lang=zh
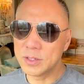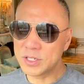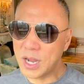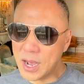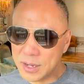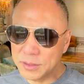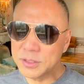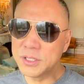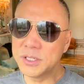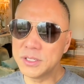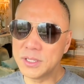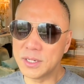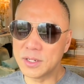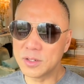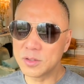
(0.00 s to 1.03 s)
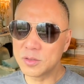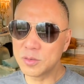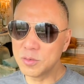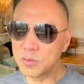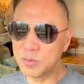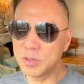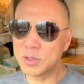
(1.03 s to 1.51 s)
长期的
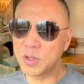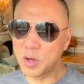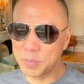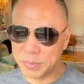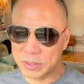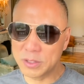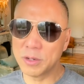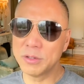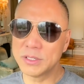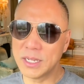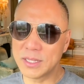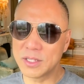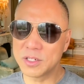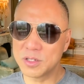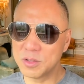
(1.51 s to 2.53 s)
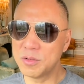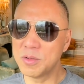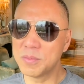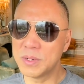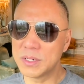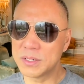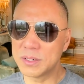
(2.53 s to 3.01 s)
中国到北朝鲜的生活
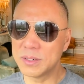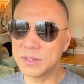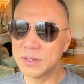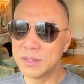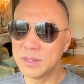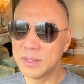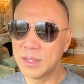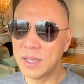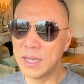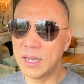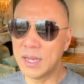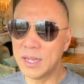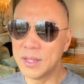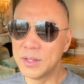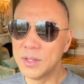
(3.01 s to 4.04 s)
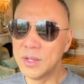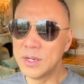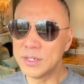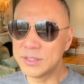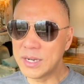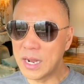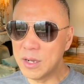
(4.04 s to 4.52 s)
模式啊，
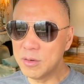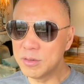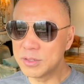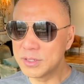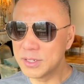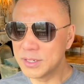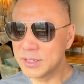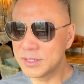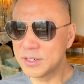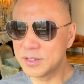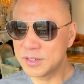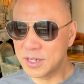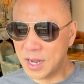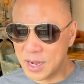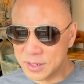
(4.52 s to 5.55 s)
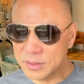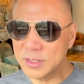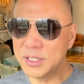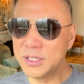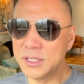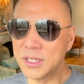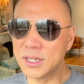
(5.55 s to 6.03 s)
然后这个是长
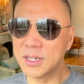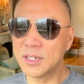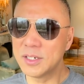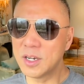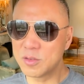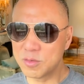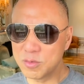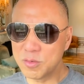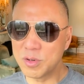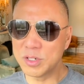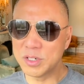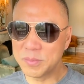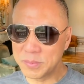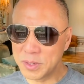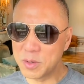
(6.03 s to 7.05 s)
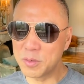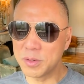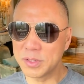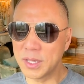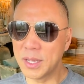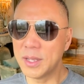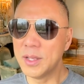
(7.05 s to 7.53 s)
期的让中国人民活
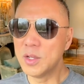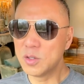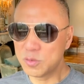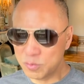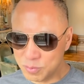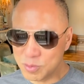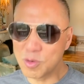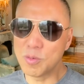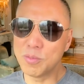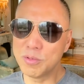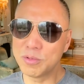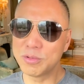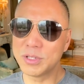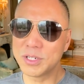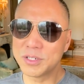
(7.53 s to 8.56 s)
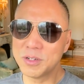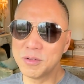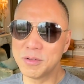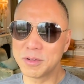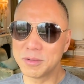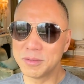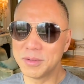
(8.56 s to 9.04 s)
在猪狗不如的生
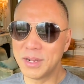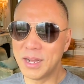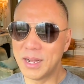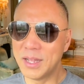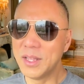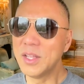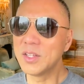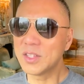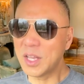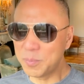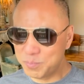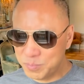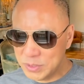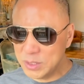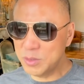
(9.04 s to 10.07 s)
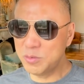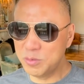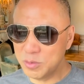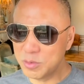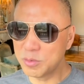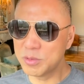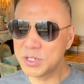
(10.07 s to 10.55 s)
活中啊，他必
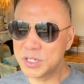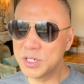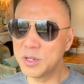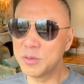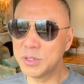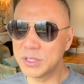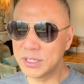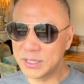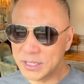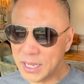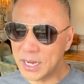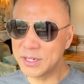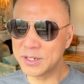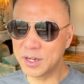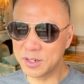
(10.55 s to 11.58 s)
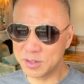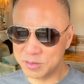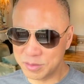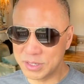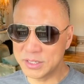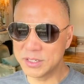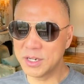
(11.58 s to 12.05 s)
须从社会的电上、
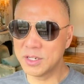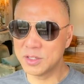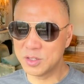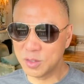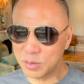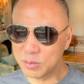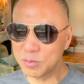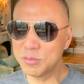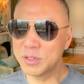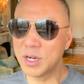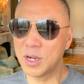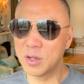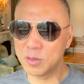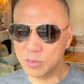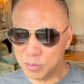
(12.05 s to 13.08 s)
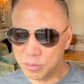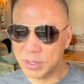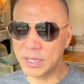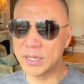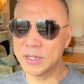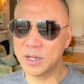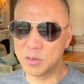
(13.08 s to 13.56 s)
水上、交通上、供
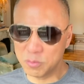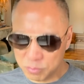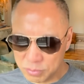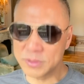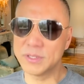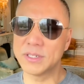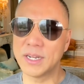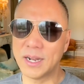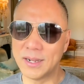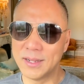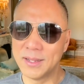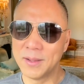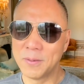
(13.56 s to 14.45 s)
给上、物资上、